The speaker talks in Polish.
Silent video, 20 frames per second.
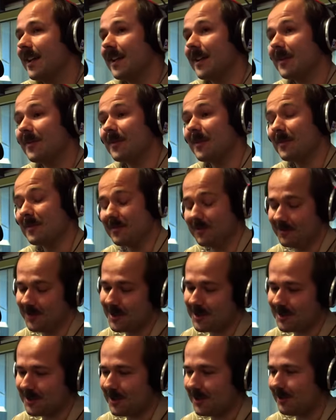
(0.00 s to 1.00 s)
E,
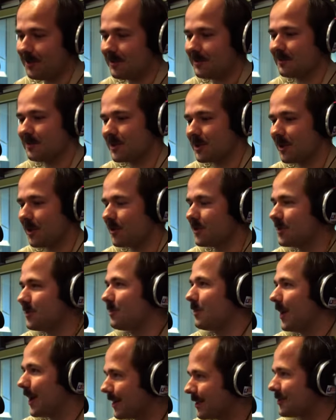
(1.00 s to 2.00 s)
wiesz co, przychodzi
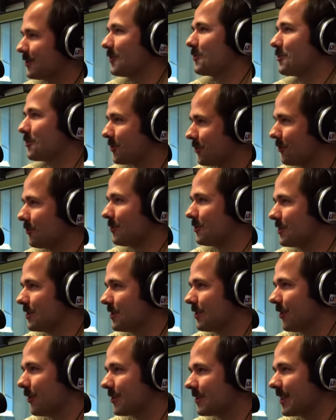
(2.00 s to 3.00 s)
bardzo dużo
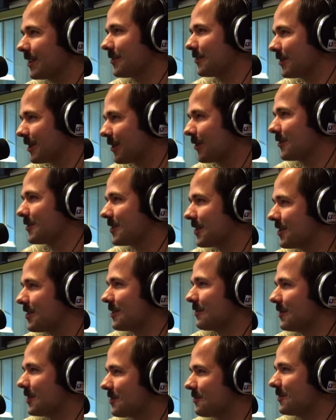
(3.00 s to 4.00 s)
ludzi. Ostatnio na
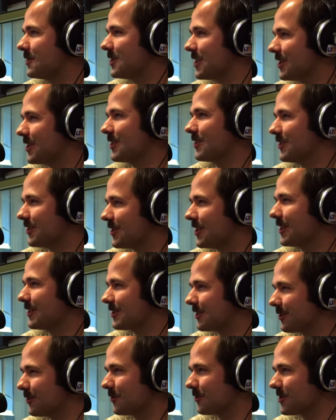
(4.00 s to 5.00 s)
koncercie mieliśmy 10
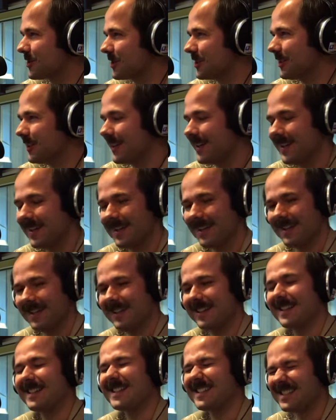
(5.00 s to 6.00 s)
tysięcy ludzi.
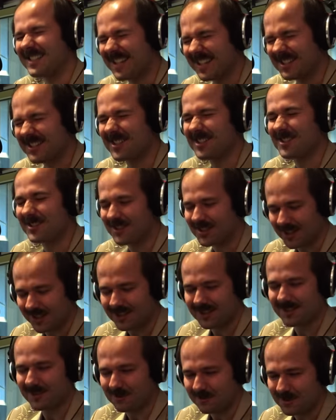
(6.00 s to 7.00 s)
10 tysięcy 10
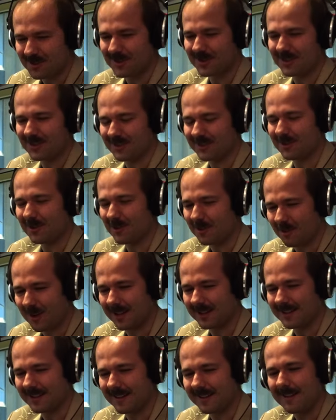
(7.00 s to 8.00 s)
tysięcy ludzi, Gdzie?
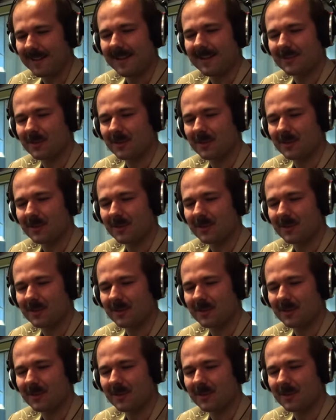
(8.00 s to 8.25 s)
dokładnie.